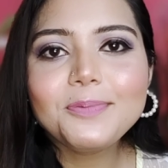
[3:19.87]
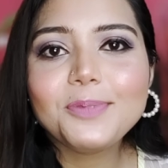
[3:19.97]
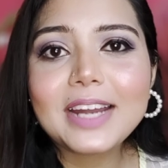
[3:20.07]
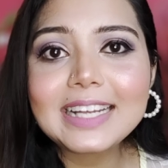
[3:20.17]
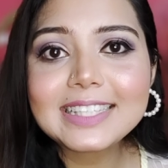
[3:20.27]

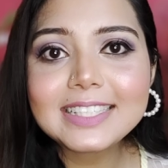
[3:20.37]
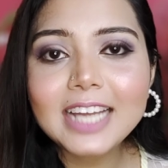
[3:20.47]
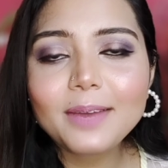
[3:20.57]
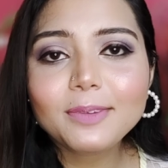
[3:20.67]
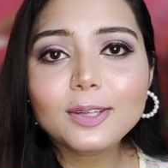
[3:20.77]
ড্রেসের
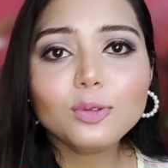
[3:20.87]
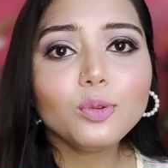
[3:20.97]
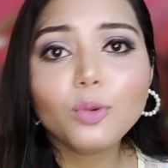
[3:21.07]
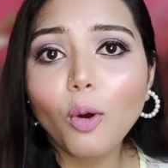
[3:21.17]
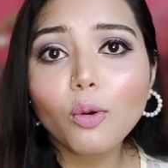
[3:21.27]
টাইম কিন্তু
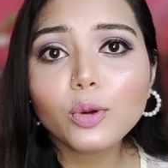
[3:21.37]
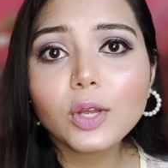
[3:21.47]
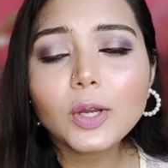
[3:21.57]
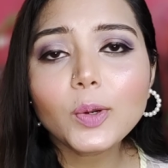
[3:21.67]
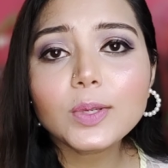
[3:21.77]
কখনোই
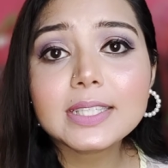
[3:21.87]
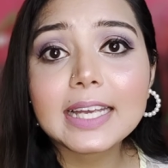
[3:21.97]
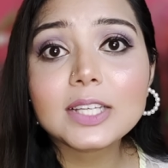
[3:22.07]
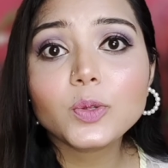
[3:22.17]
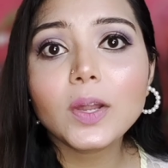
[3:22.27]
কোনো
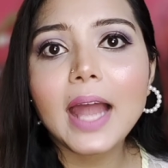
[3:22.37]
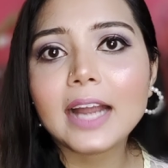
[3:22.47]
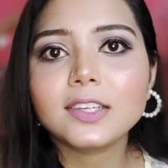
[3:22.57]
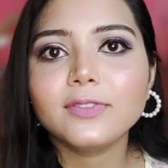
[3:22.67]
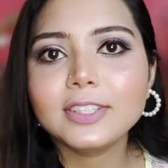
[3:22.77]
সেক্সুয়াল
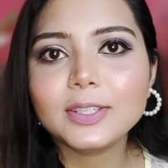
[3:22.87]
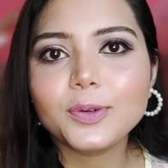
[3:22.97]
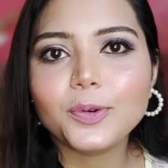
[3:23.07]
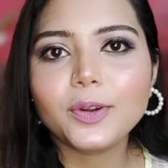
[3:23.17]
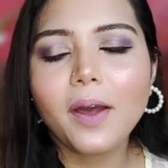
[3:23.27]
অ্যাক্টিভিটি
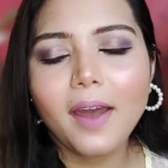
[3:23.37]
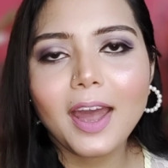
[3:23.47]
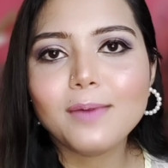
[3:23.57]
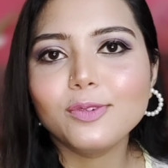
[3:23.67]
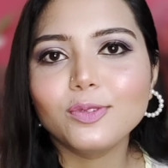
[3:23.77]
করো না
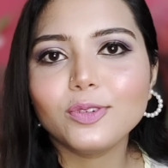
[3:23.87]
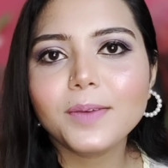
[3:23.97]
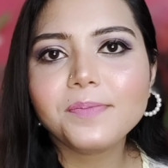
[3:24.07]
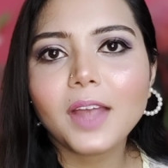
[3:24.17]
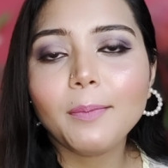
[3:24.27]
হ্যাঁ বন্ধুরা
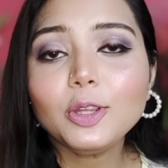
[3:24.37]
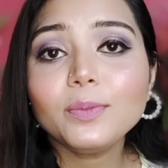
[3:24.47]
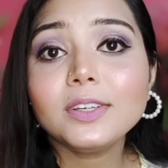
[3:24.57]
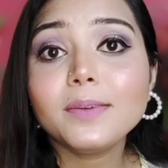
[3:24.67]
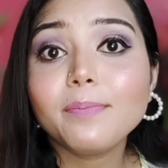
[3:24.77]
আমি
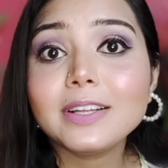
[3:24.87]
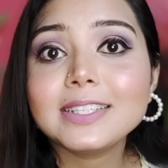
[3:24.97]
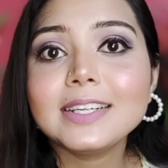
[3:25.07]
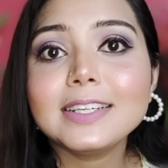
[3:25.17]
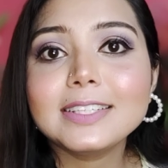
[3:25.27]
একটা
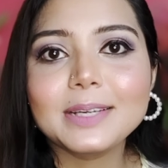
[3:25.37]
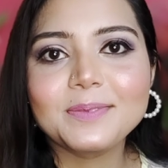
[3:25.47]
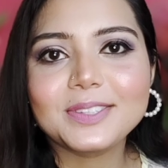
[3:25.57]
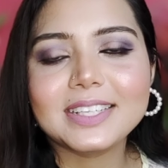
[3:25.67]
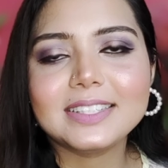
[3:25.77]
পার্সোনালি টিপস
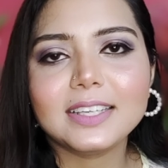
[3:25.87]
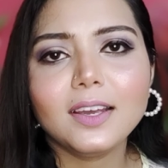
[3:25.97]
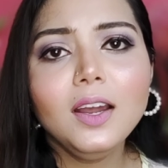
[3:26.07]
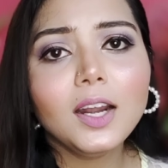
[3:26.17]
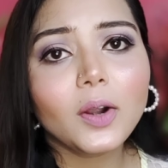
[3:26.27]
দিচ্ছি
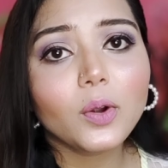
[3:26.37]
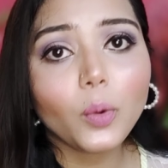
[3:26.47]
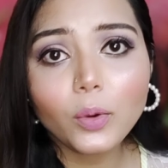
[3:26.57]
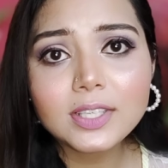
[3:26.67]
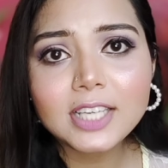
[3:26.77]
কারণ
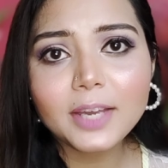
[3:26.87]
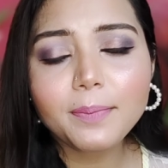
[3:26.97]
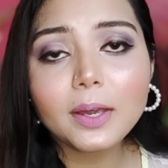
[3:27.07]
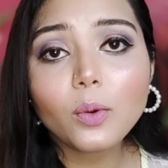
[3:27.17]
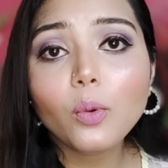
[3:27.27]
ওই টাইমে
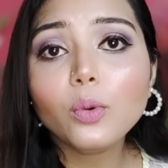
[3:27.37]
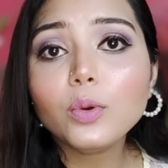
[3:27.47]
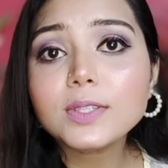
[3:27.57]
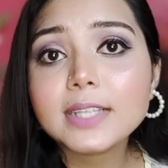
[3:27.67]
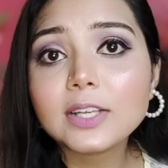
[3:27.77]
কোনো
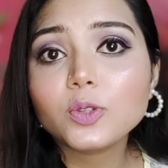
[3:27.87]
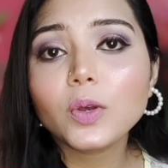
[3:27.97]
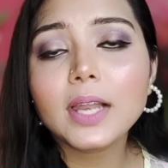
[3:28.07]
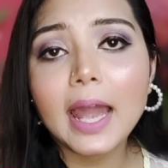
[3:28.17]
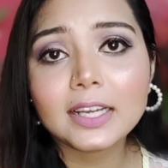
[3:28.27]

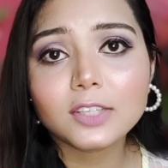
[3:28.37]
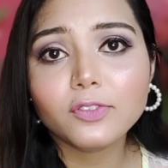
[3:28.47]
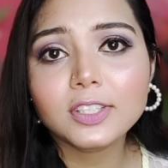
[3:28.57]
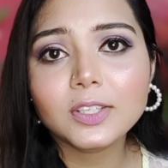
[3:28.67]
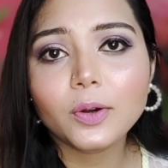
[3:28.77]
সেক্সুয়াল
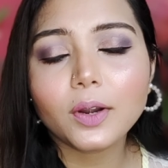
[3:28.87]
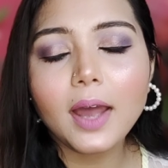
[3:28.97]
অ্যাক্টিভিটি করা